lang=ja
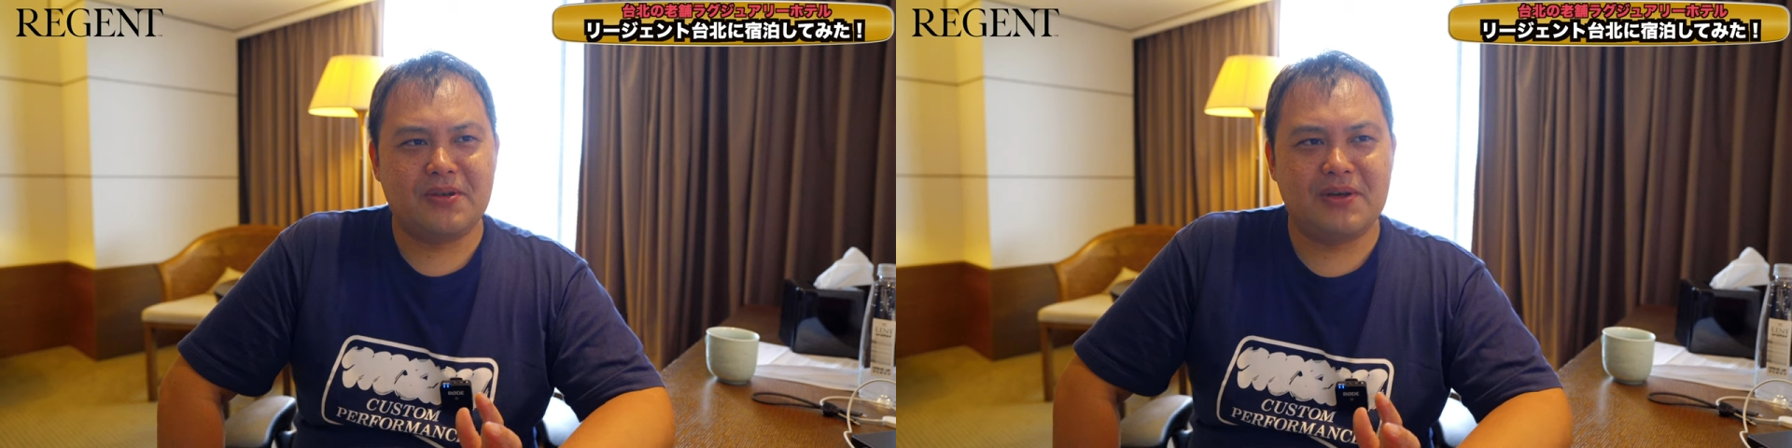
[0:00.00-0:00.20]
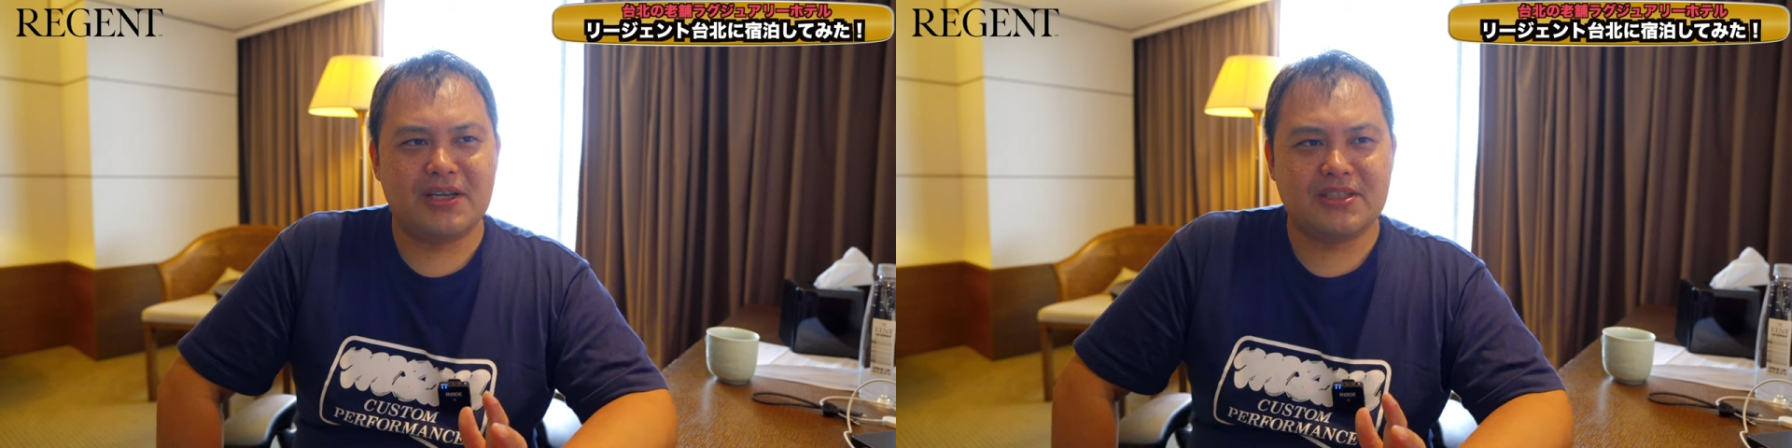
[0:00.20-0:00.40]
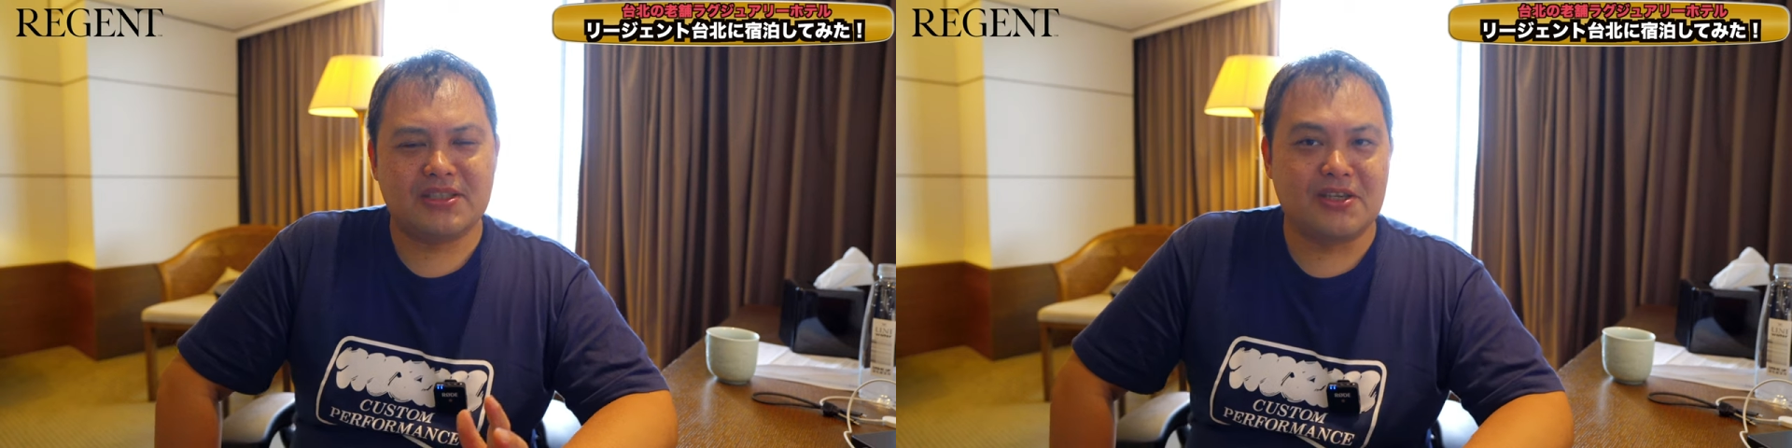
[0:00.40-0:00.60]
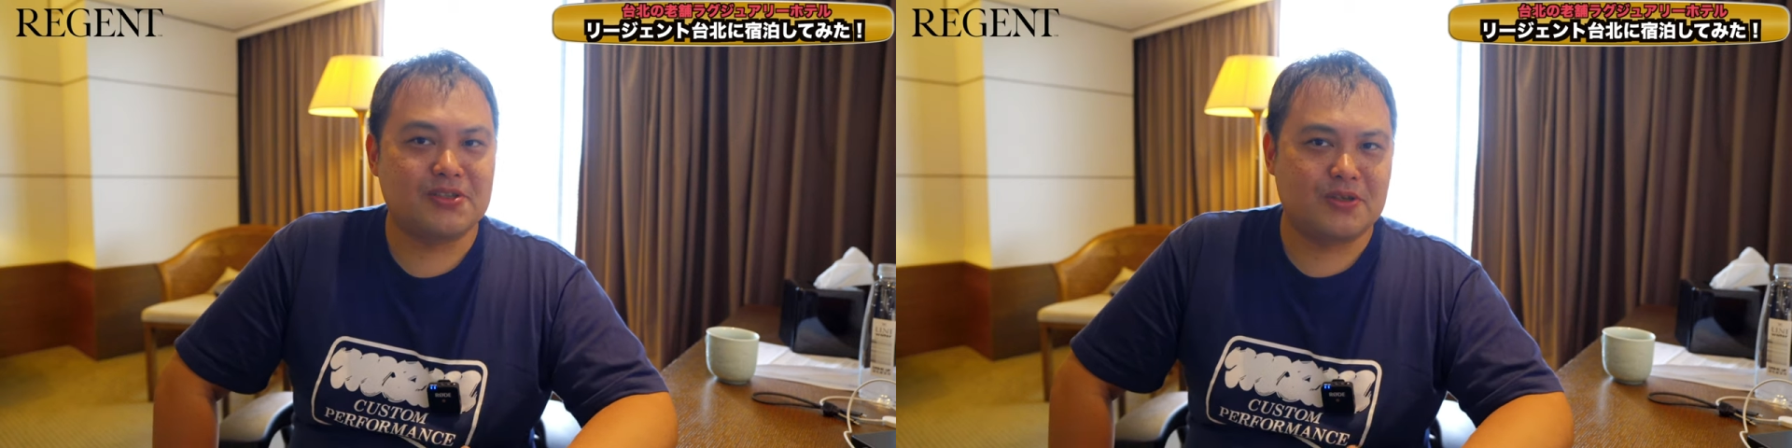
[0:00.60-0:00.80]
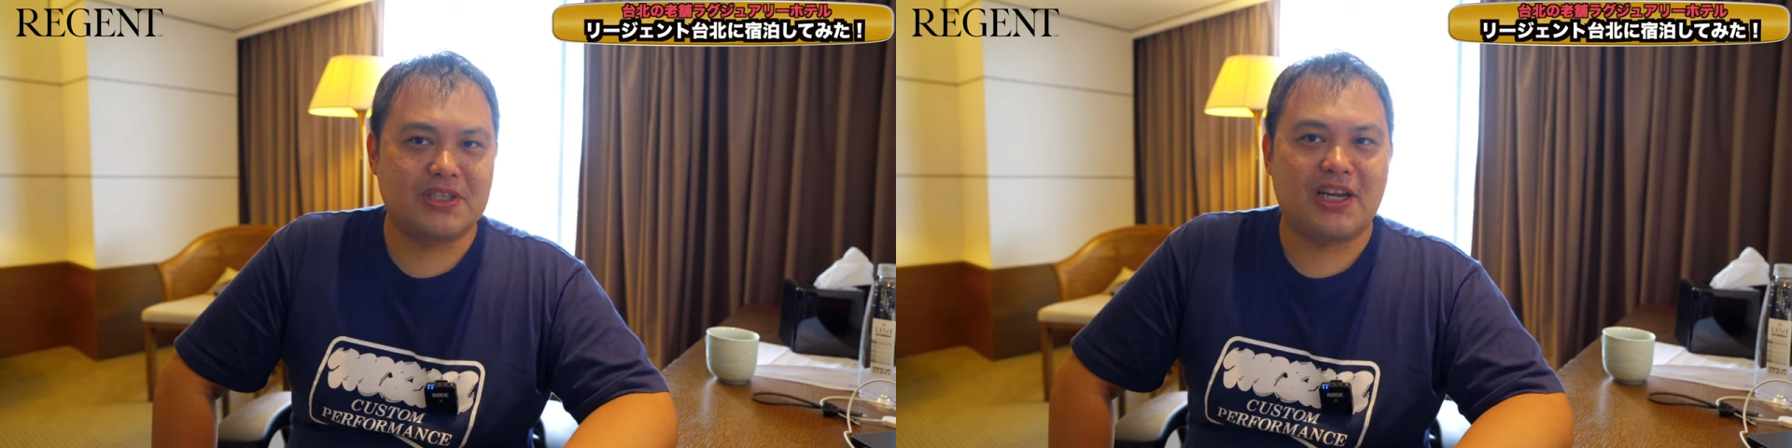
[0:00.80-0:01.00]
ては、知って
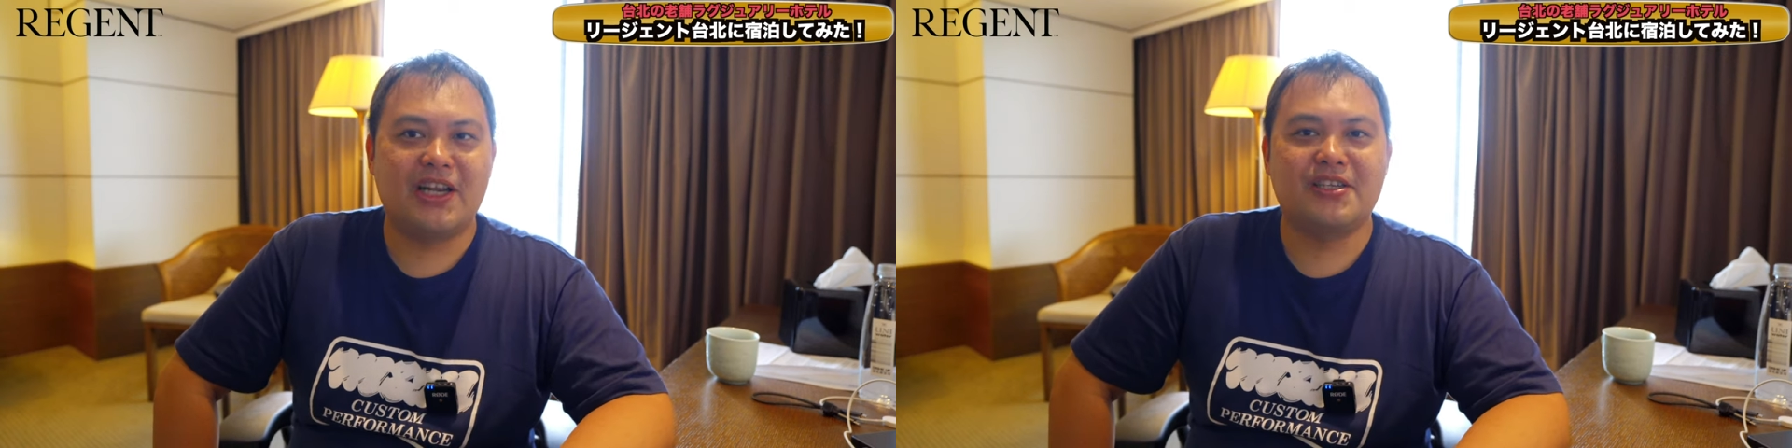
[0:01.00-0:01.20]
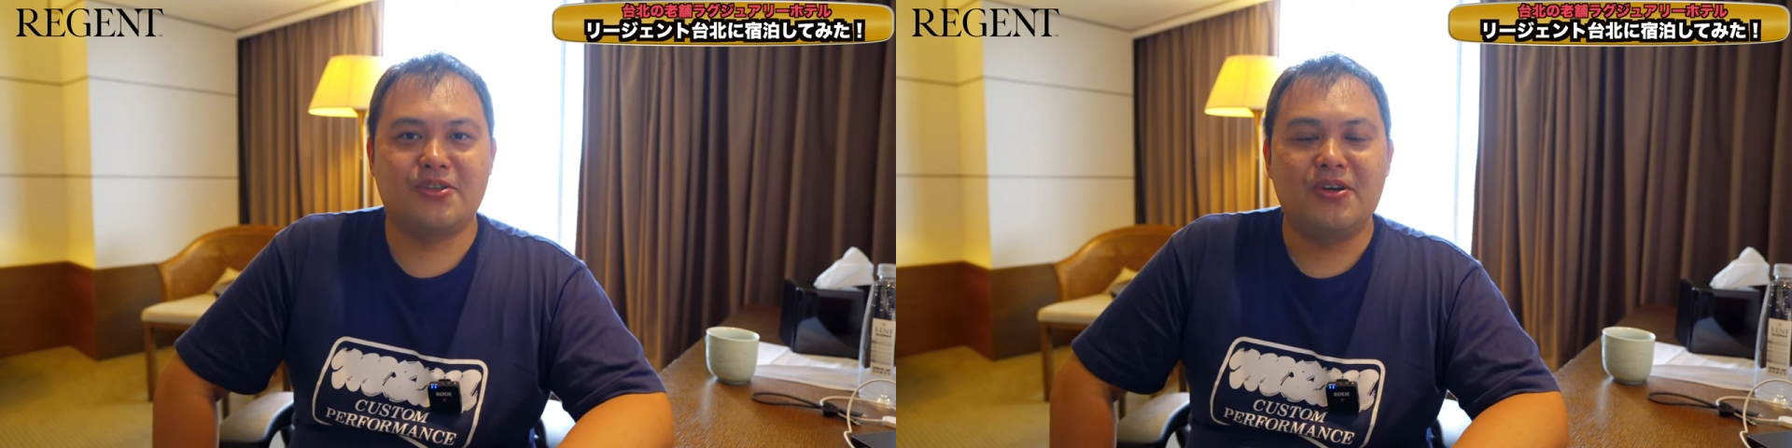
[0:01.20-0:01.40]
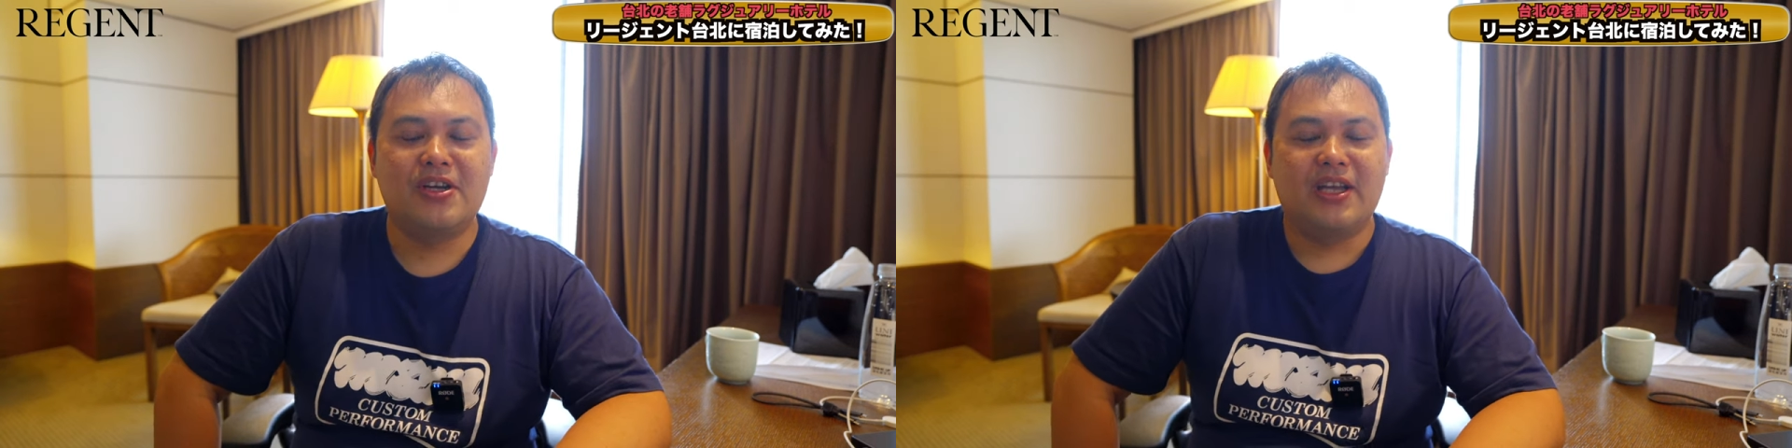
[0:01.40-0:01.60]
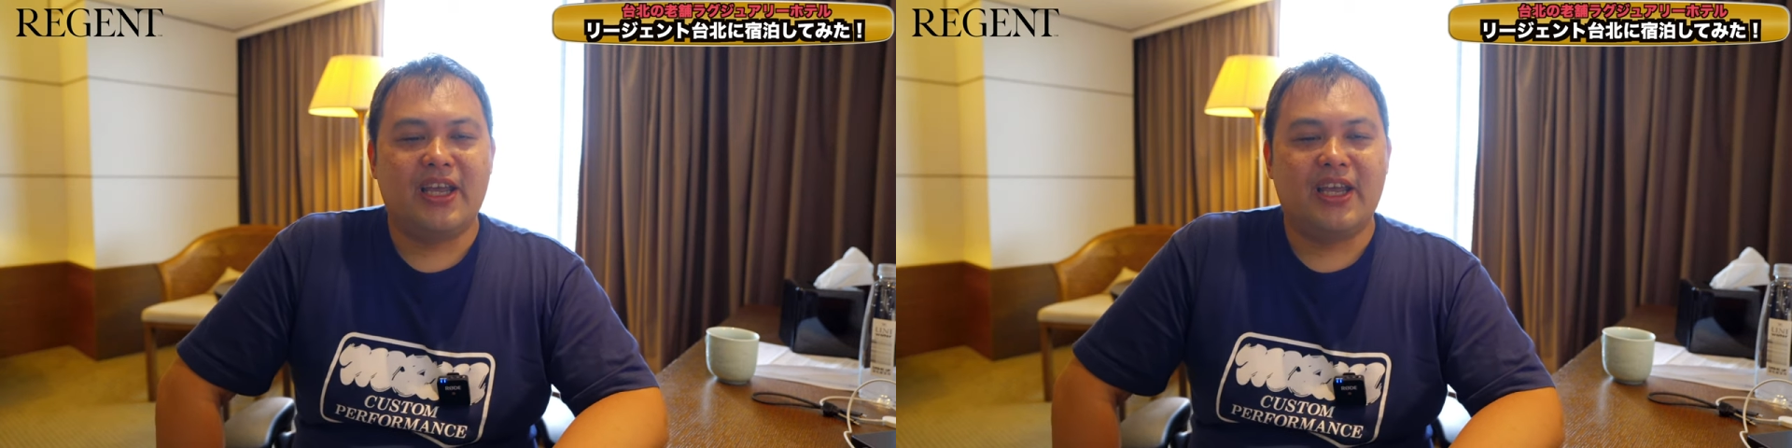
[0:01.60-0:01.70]
る人、知らない人、